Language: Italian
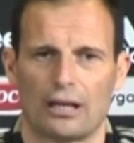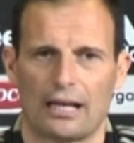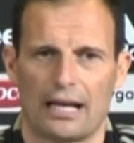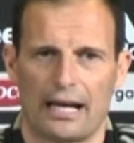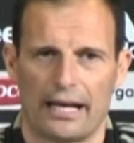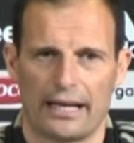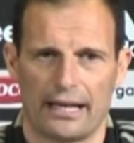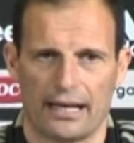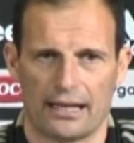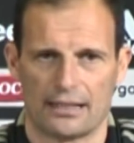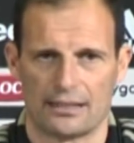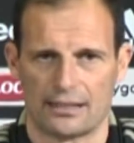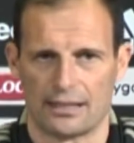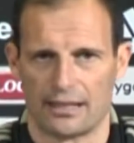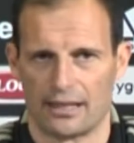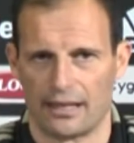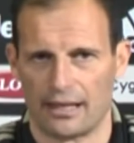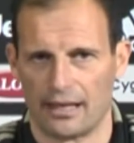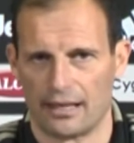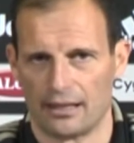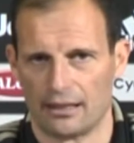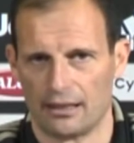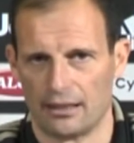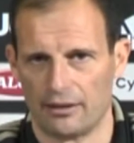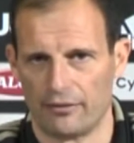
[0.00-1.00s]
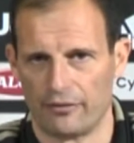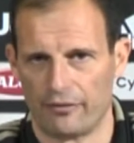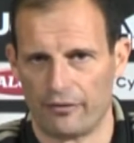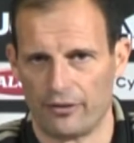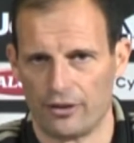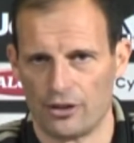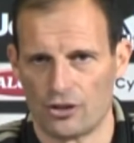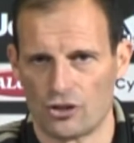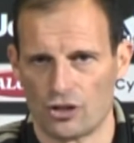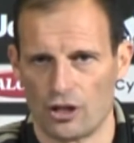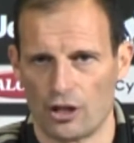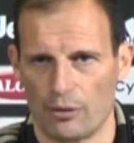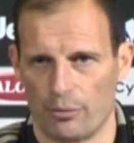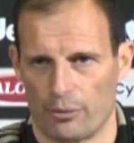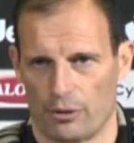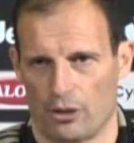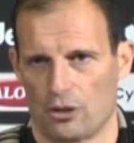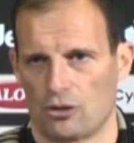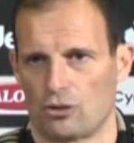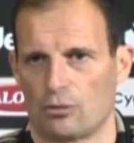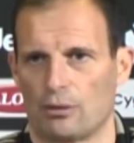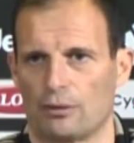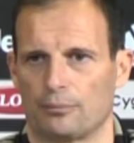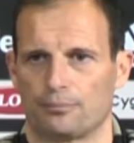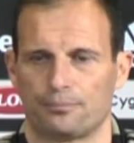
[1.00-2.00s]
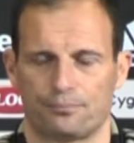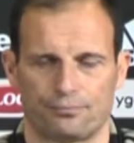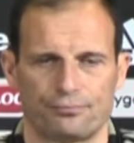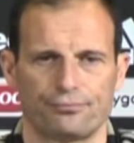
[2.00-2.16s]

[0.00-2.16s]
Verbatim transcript: l'Ajax. È difficile, però insomma,